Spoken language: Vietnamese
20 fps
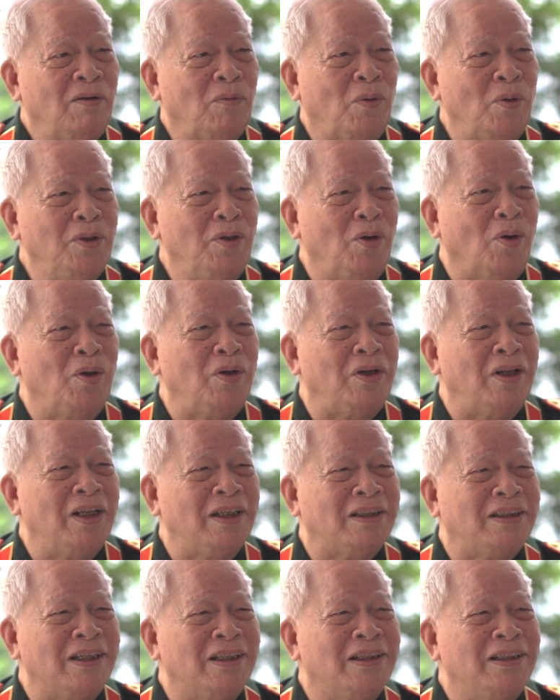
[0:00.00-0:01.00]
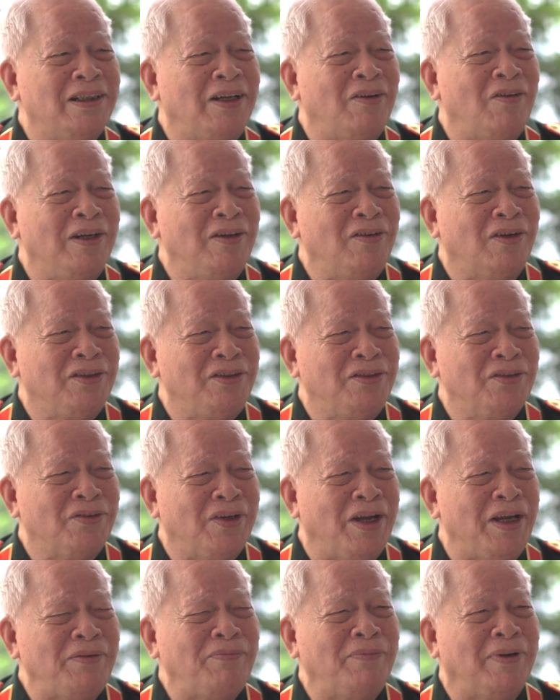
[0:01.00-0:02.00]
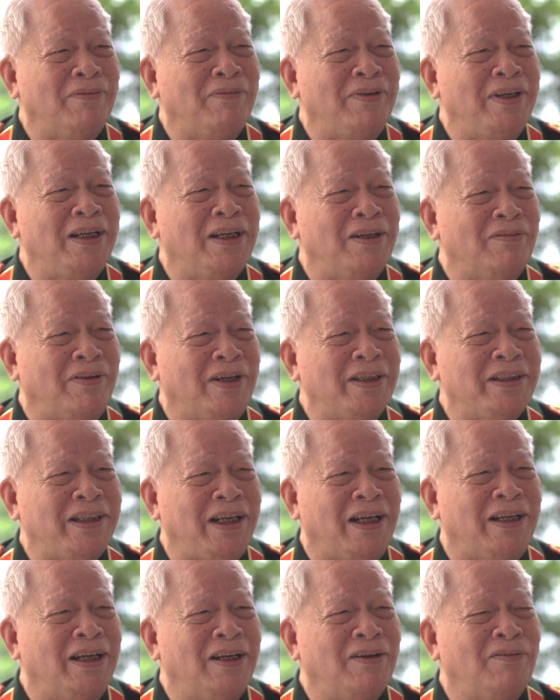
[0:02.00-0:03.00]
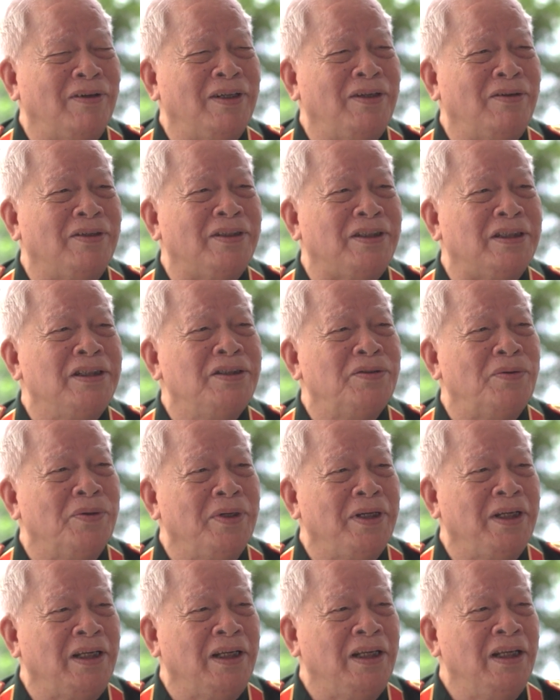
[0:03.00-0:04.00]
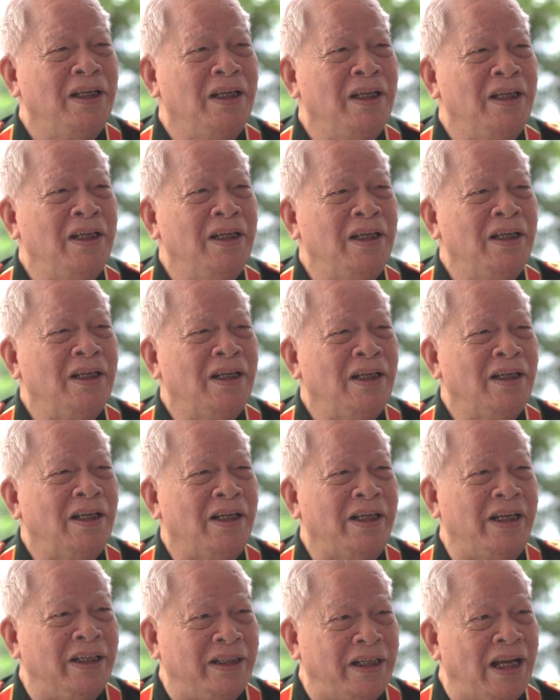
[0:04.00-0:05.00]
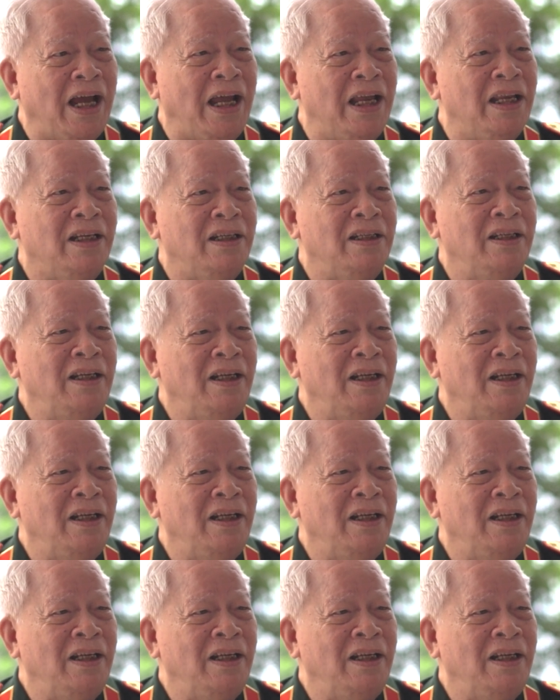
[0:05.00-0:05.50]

quân đội ờ, từ quân đội du kích mà bây giờ phát triển lên quân đội chính quy hiện đại